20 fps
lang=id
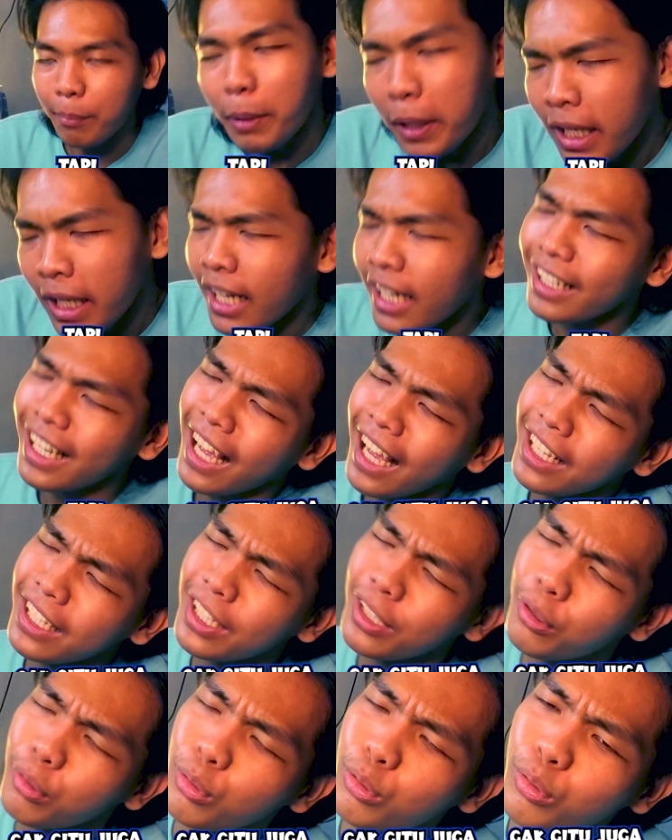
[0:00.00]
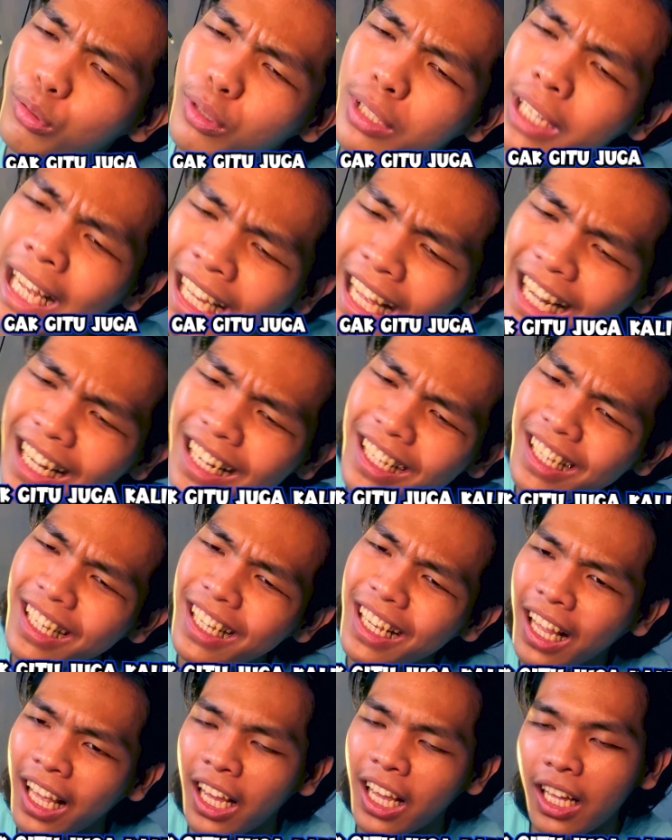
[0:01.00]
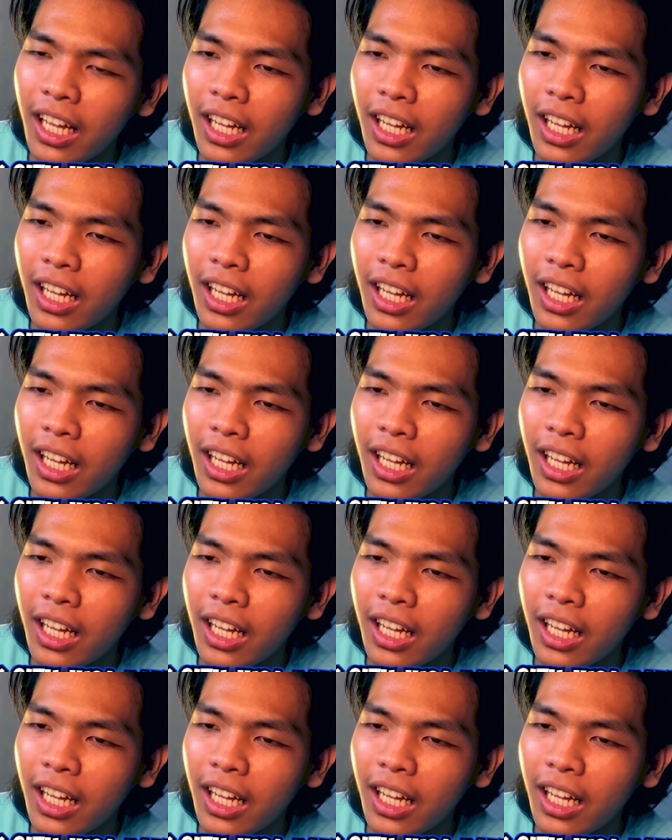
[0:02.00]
Tapi nggak gitu juga kali.